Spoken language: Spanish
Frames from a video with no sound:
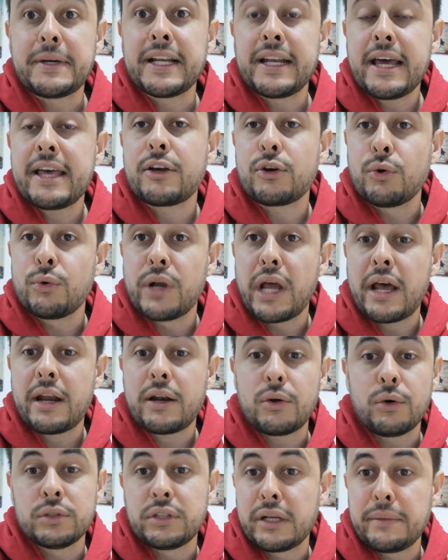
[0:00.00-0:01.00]
manera de
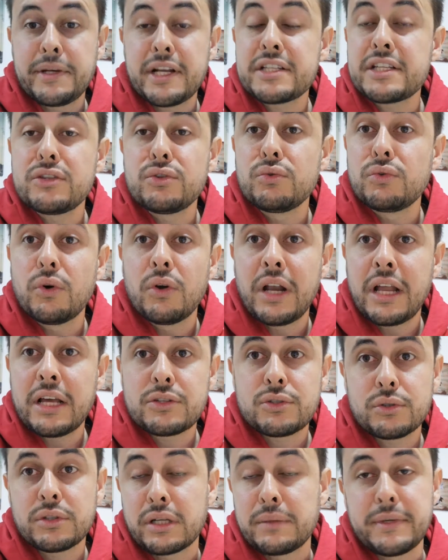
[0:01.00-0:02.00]
cobrar o termina siendo un
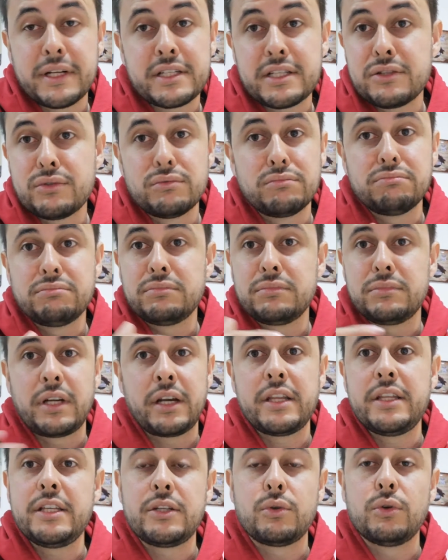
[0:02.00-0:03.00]
golazo o termina siendo un
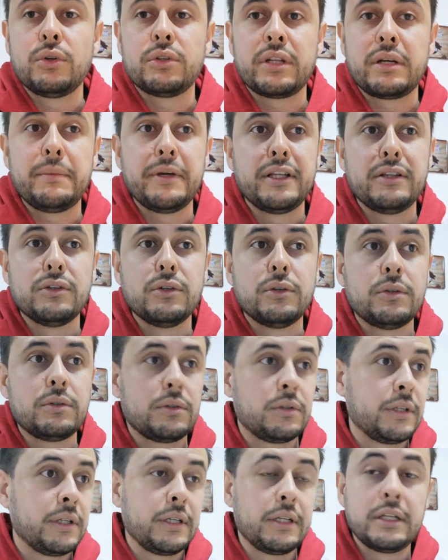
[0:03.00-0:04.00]
ridículo tremendo.